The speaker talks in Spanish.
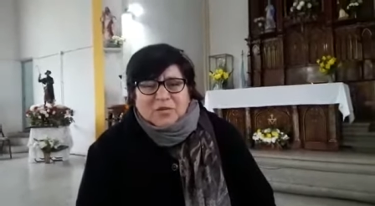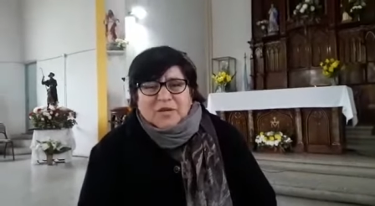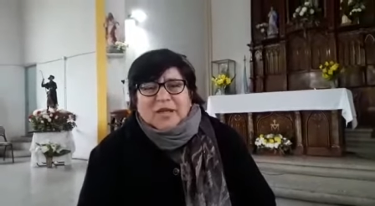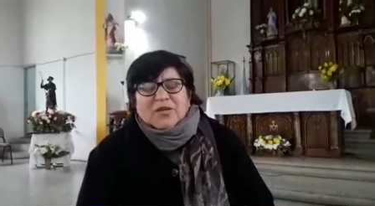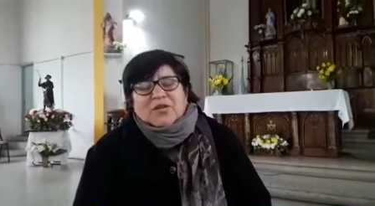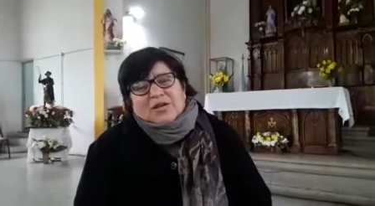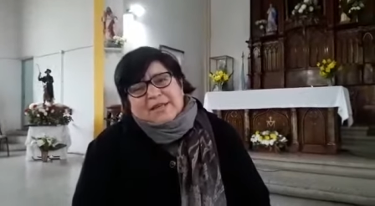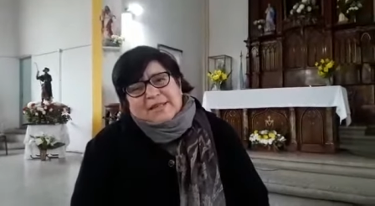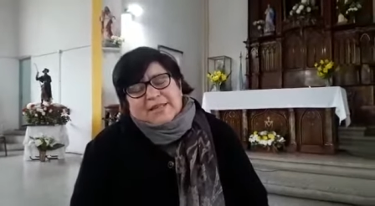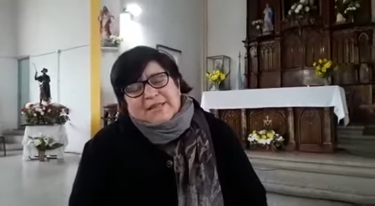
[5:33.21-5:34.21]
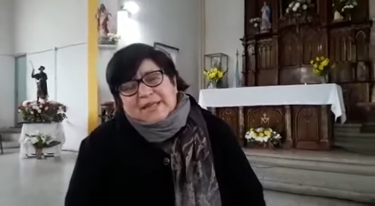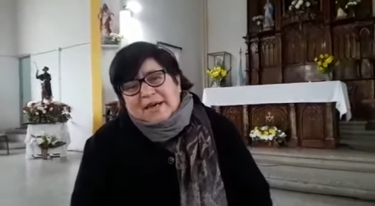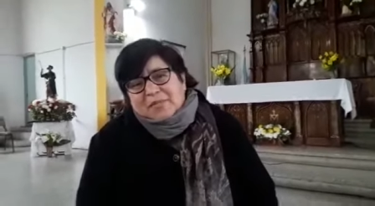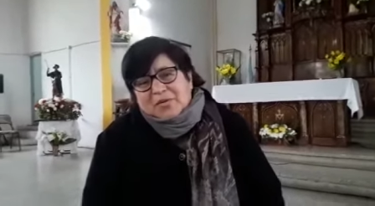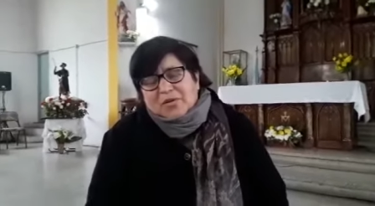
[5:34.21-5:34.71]
cuidado en lo que
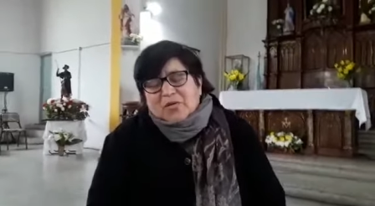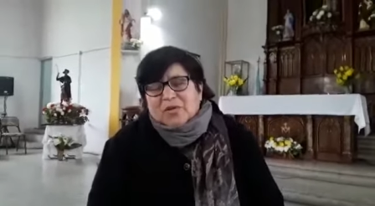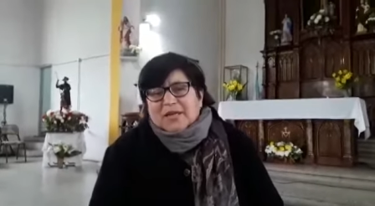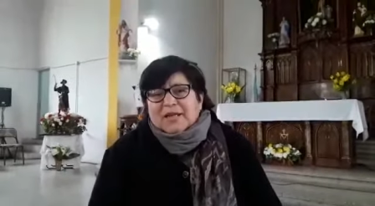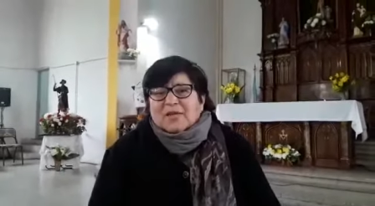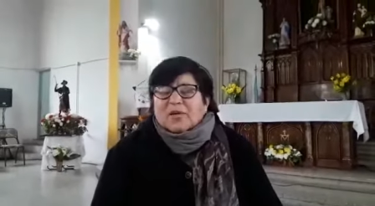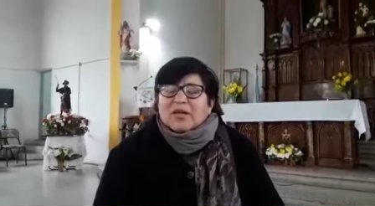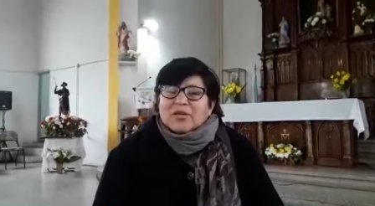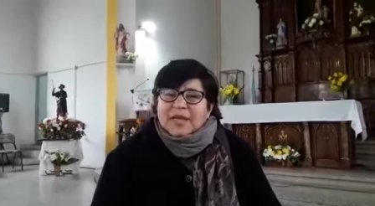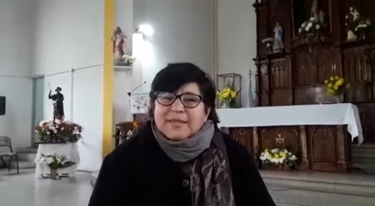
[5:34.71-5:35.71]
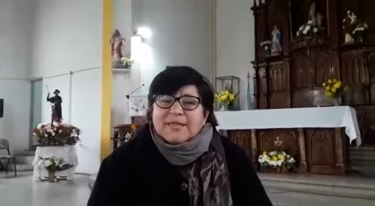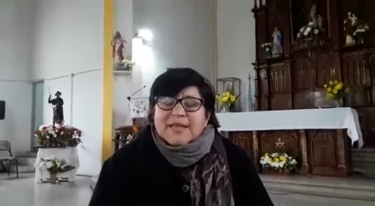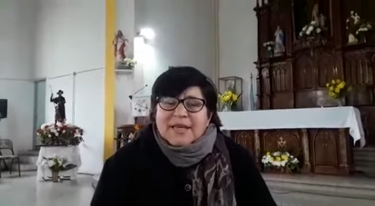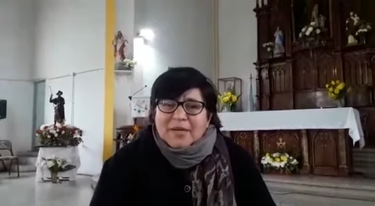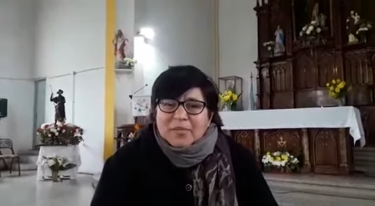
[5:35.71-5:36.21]
decíamos, cuidado en lo que
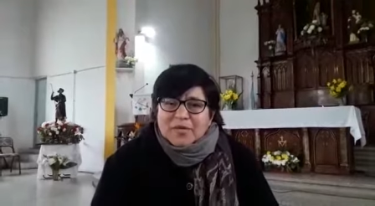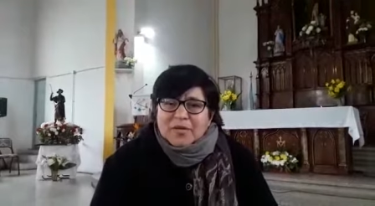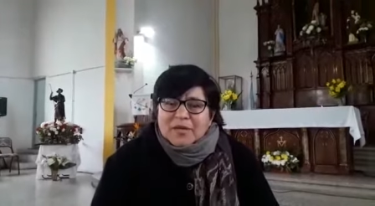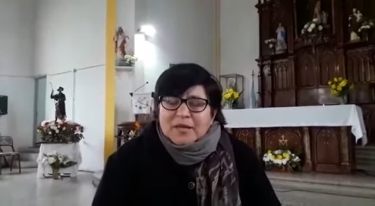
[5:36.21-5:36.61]
hacíamos.